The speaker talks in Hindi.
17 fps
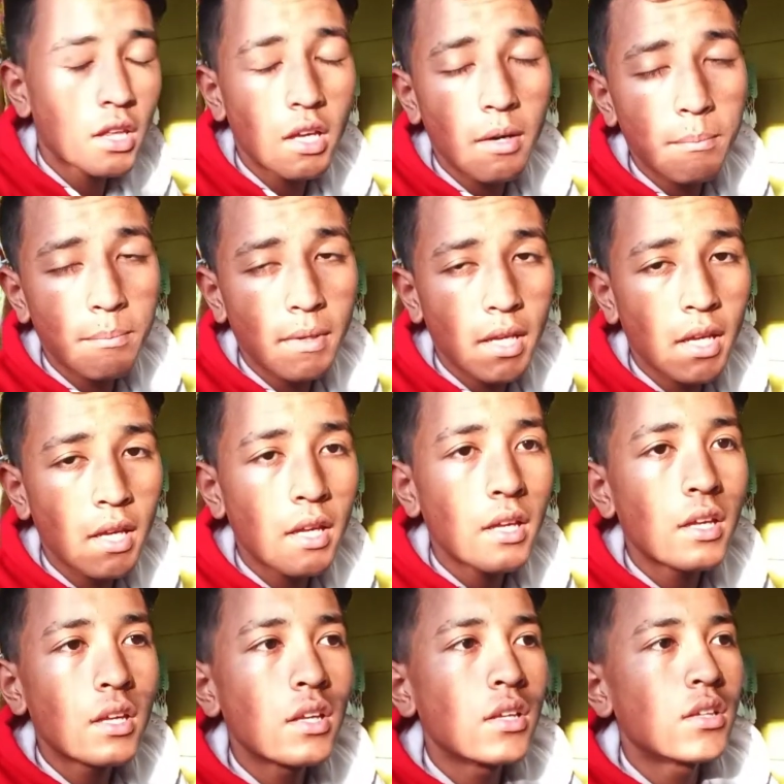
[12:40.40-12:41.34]
दिया अपने
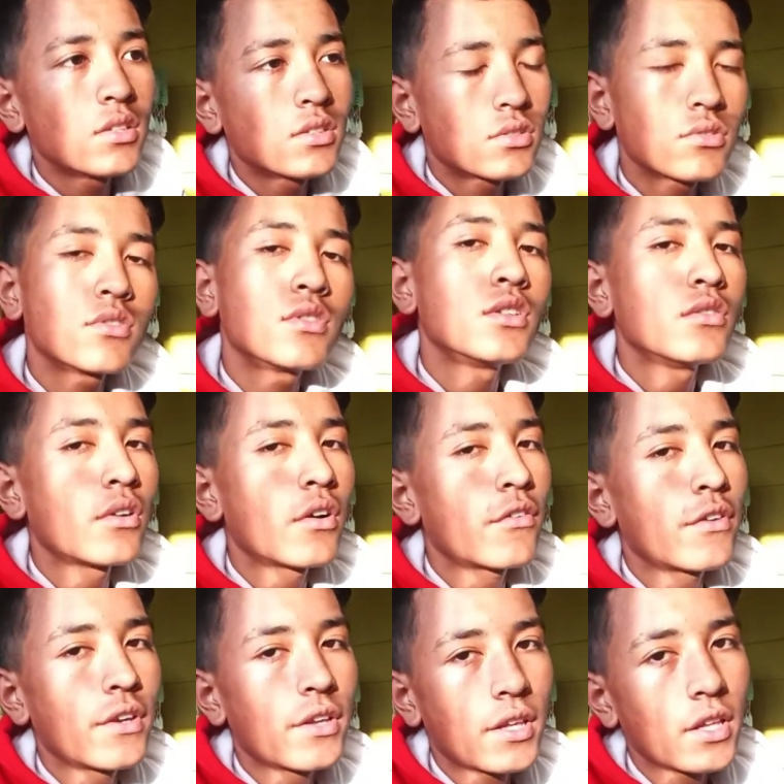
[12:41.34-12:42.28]
जो न्यू
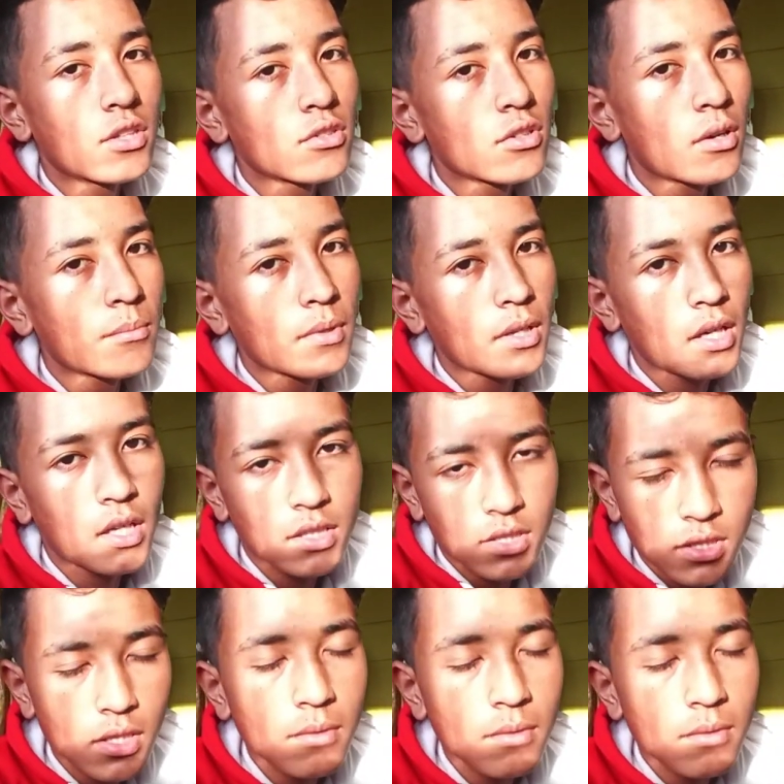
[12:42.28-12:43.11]
आउटफिट थे जो हमने आज